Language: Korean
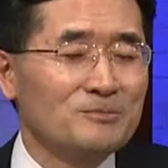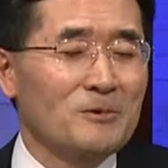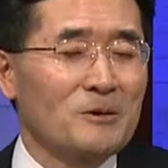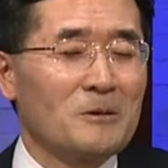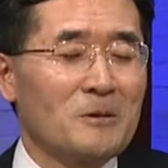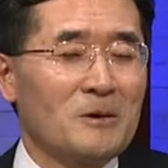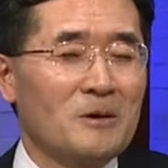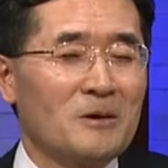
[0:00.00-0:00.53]

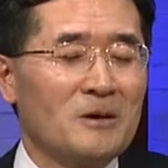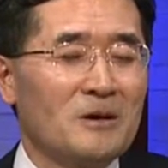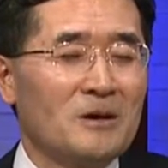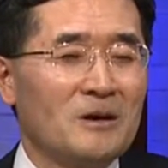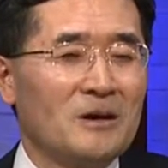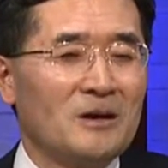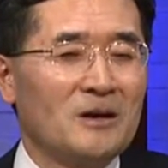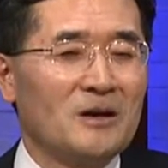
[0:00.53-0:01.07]
품고
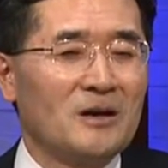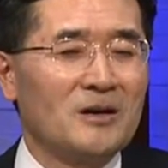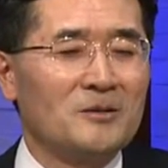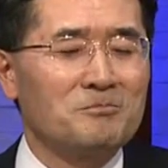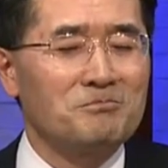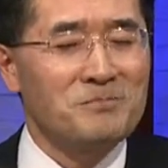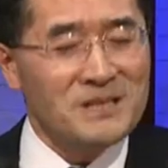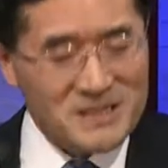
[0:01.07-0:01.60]
어,
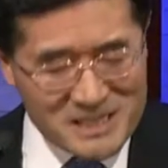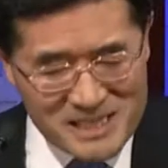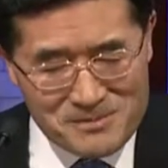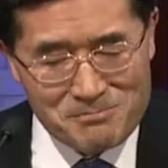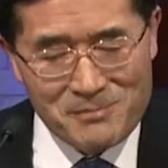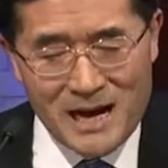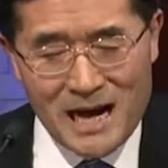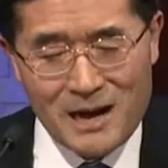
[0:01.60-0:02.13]

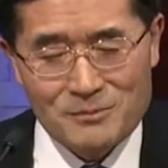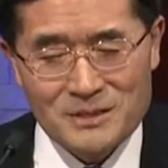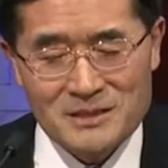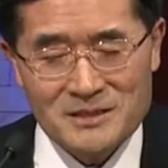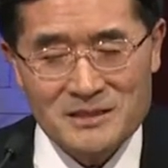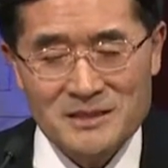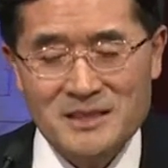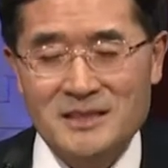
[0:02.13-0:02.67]
미친
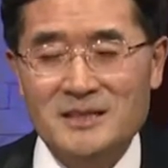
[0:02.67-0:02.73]
마음을